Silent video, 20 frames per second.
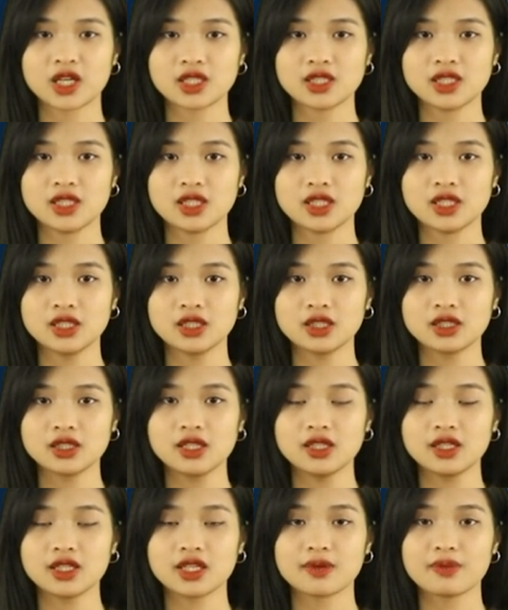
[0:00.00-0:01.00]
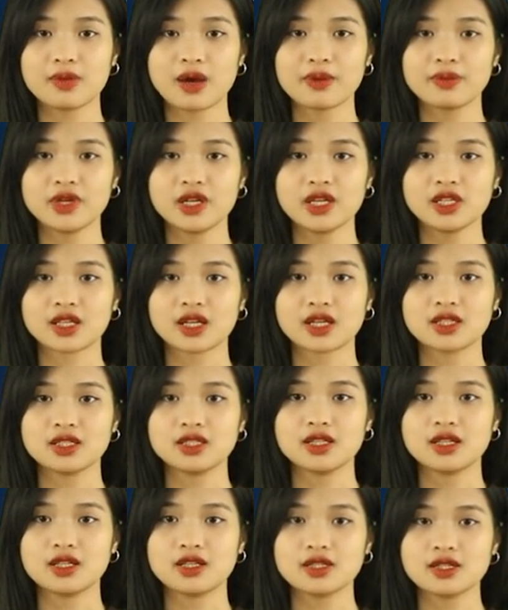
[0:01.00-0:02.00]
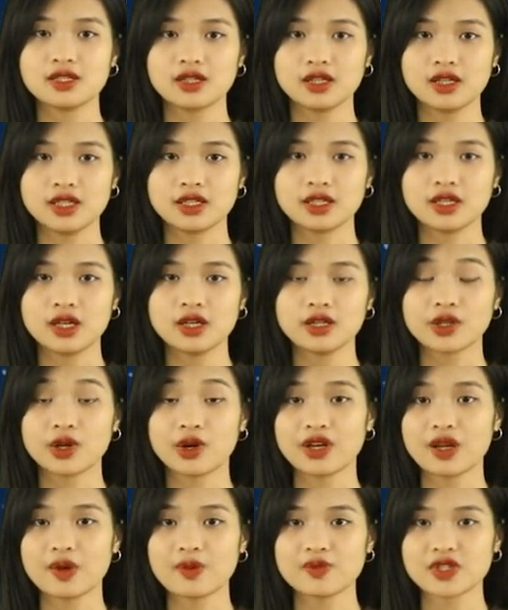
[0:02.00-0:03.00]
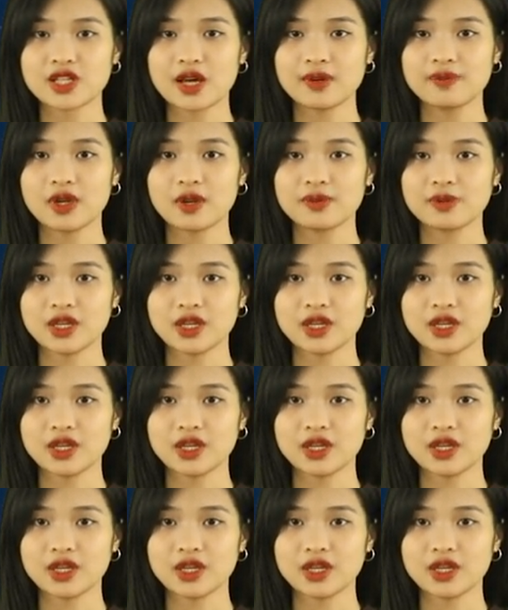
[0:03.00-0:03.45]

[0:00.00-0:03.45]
tháng 9, tức ngày 30 tháng 9 dương lịch, có nạp giáp là